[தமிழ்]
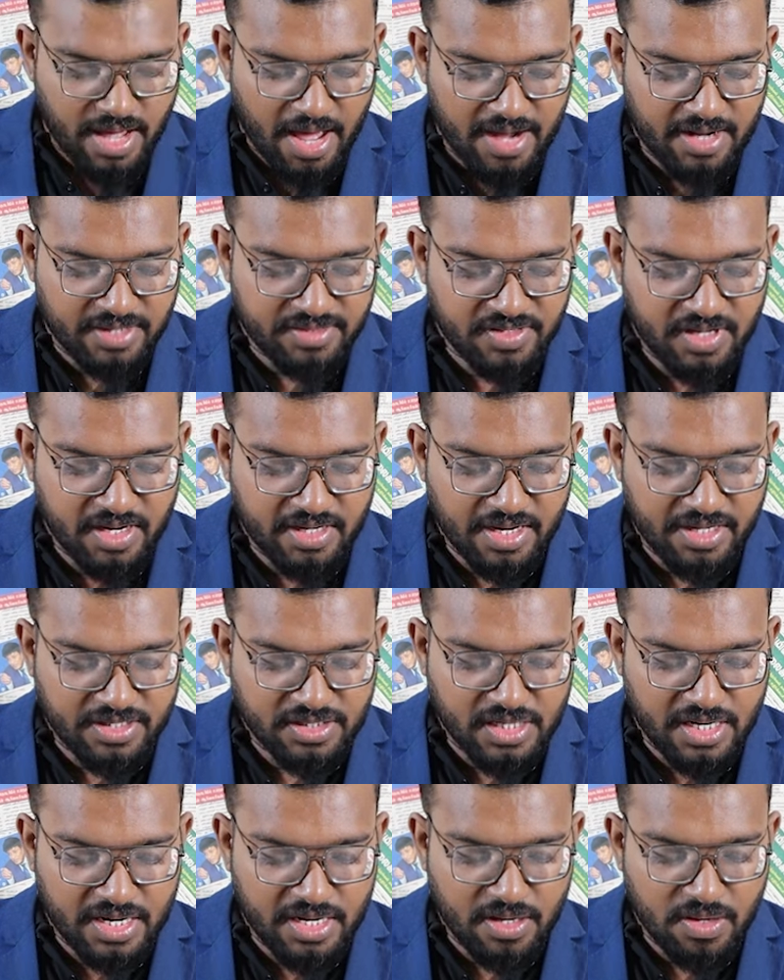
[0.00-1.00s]
அரசியல்
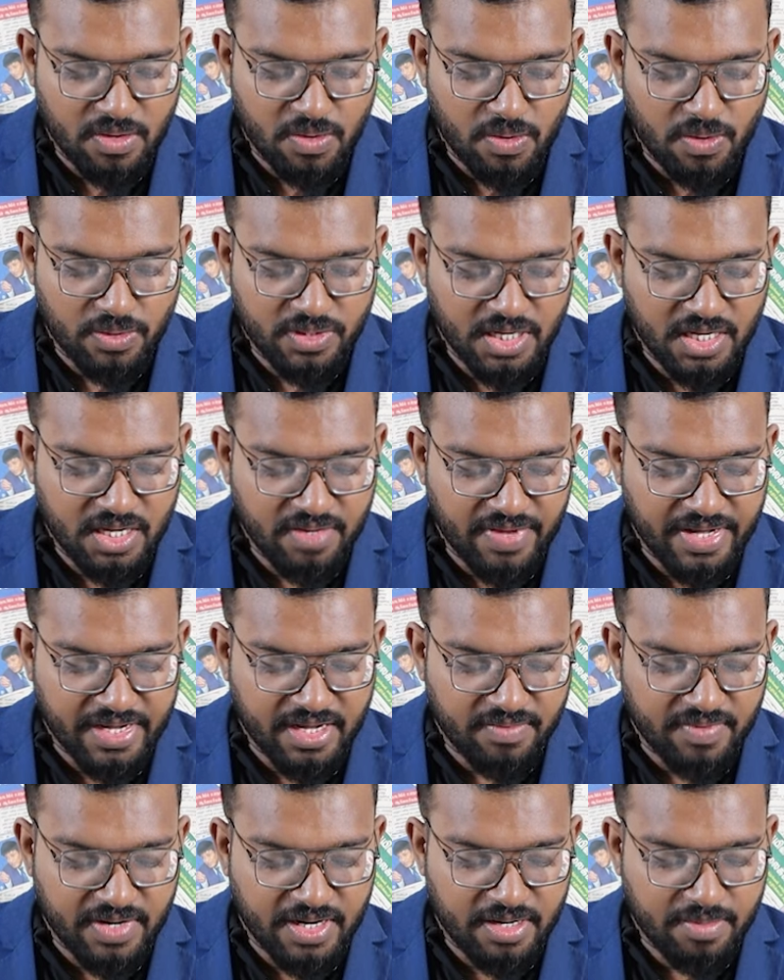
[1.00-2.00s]
கட்சிகளை ஒதுக்கி
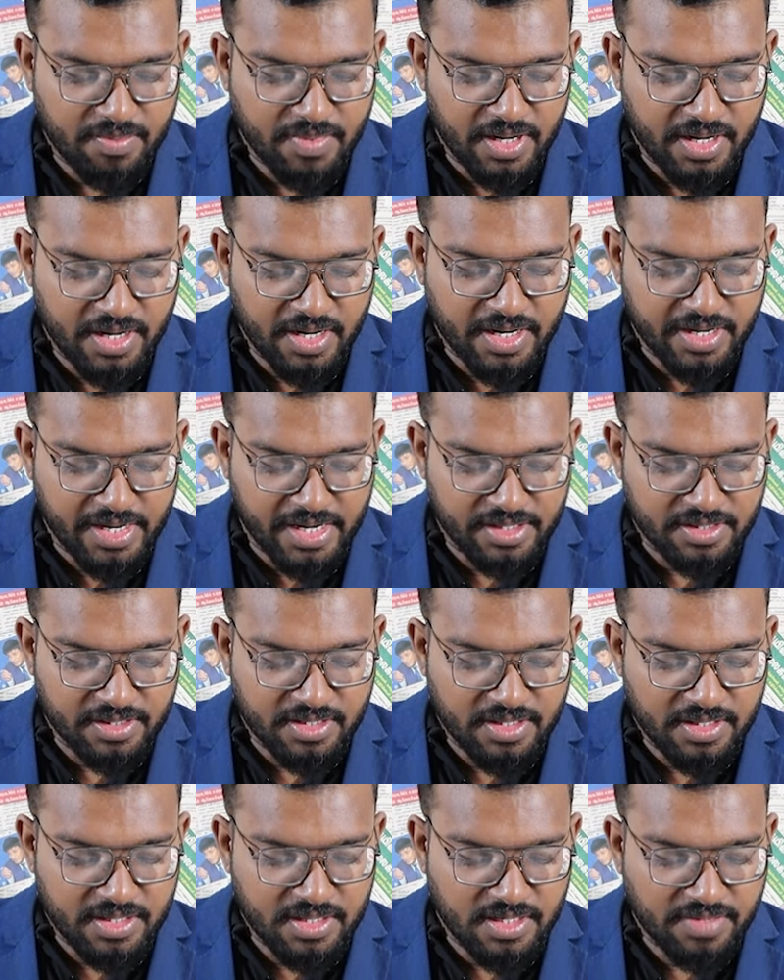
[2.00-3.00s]
வைக்க வேண்டும் என்ற
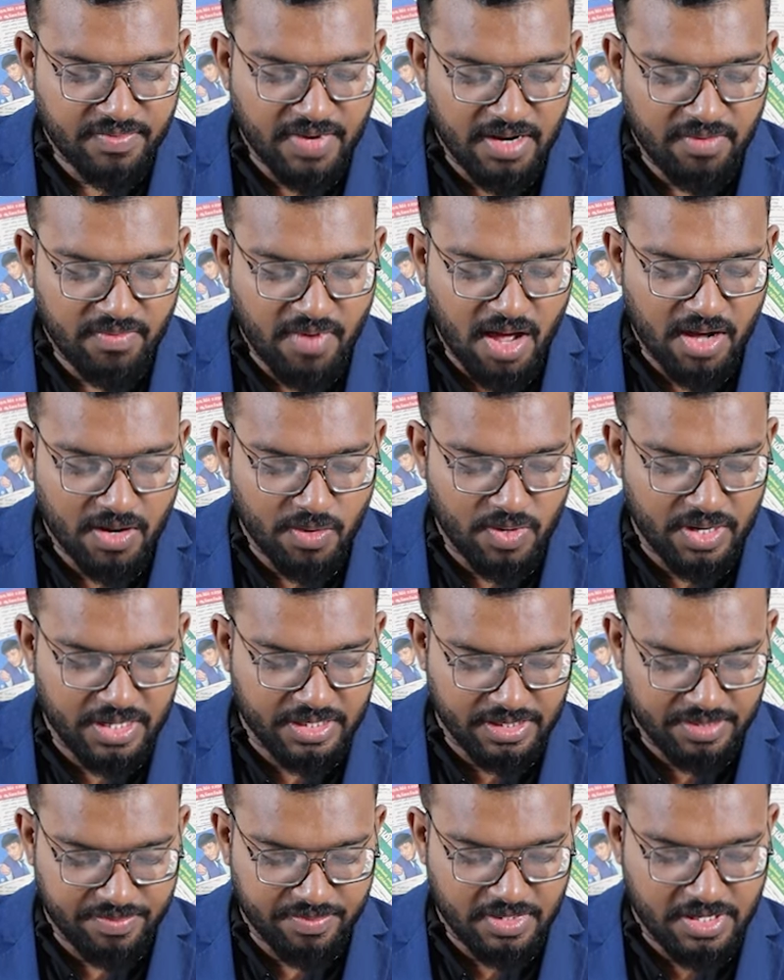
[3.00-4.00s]
கருத்து இன்று வலுவாக
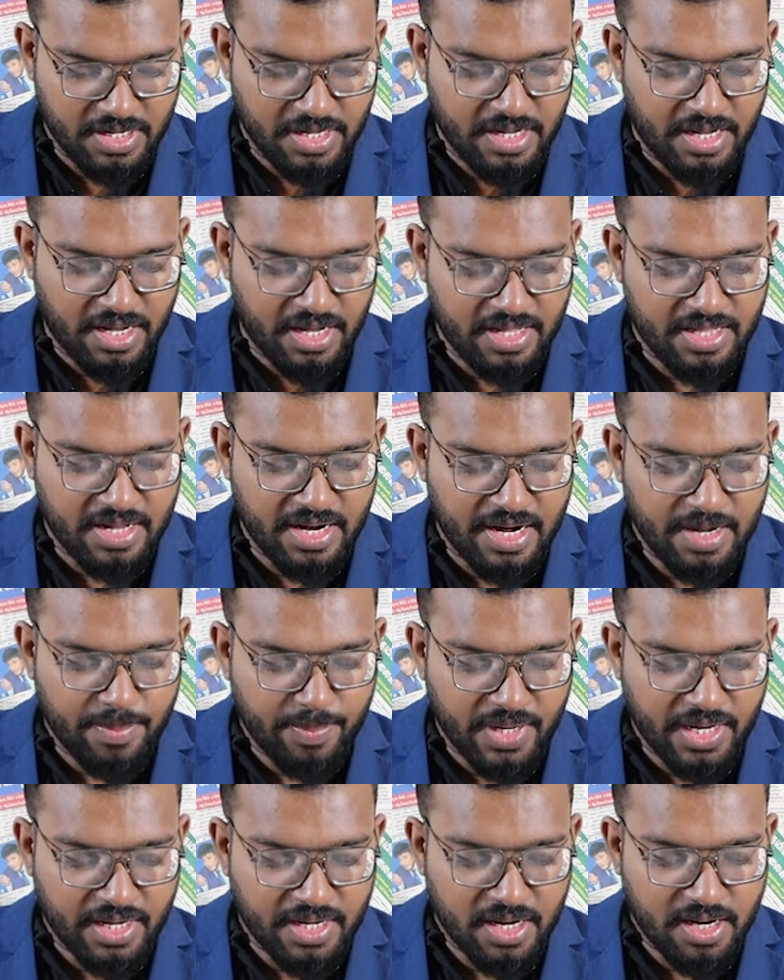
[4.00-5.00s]
உள்ளது இதன்
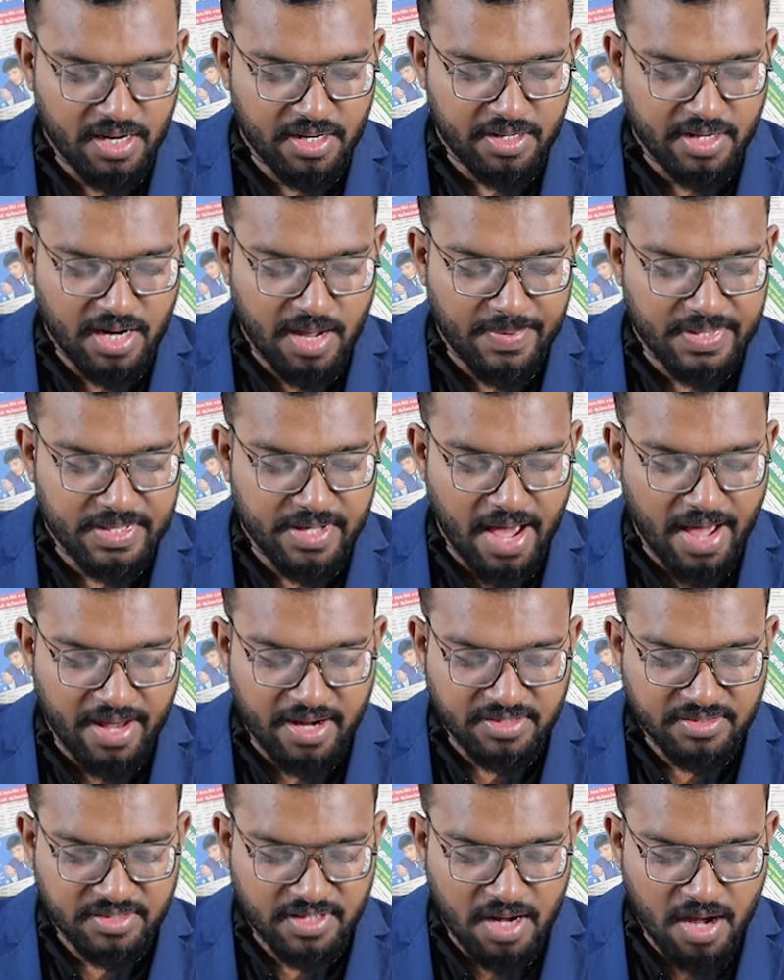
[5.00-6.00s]
அடிப்படையில் நமது
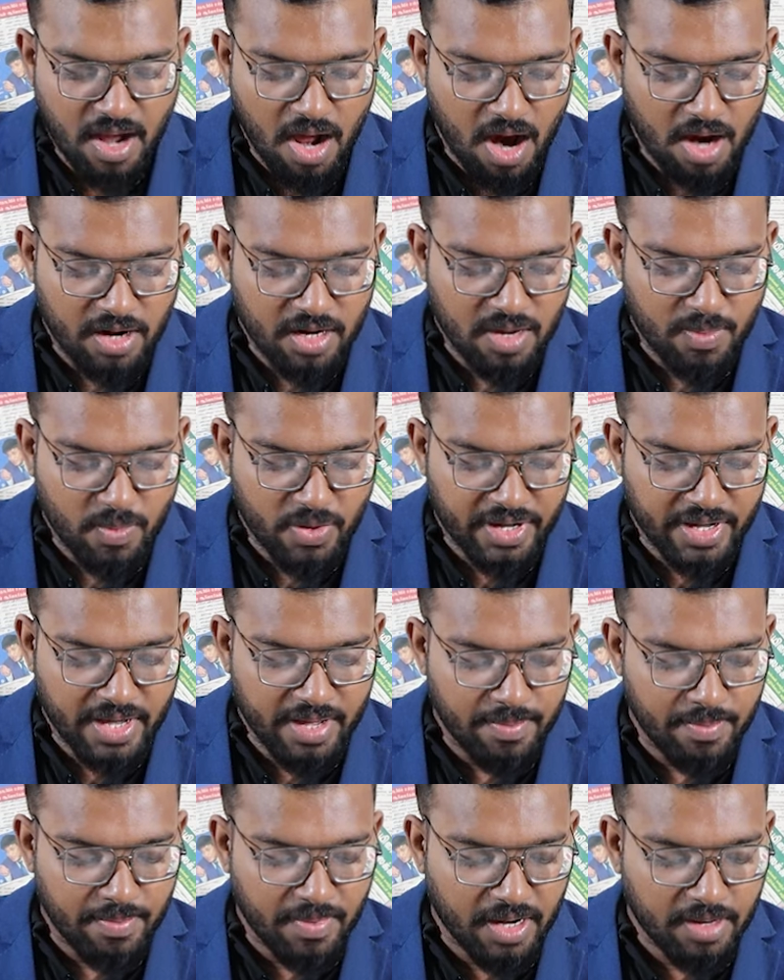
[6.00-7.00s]
அரசியல்
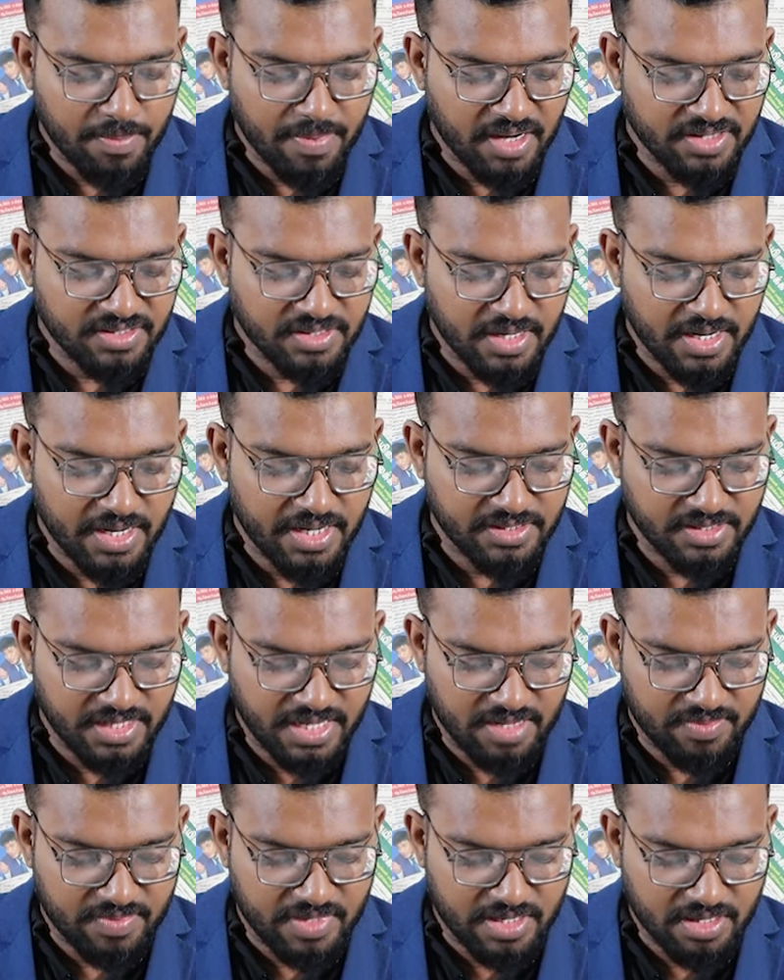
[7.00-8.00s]
அணுகுமுறையை மறுபரிசீலனை
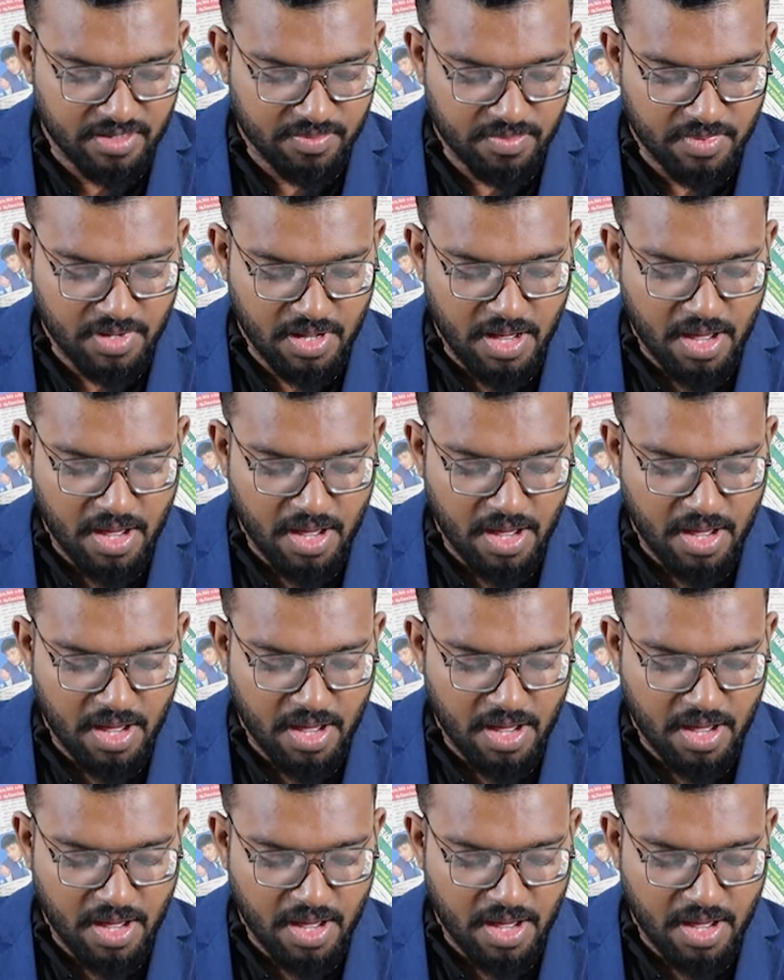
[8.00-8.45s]
செய்ய வேண்டும்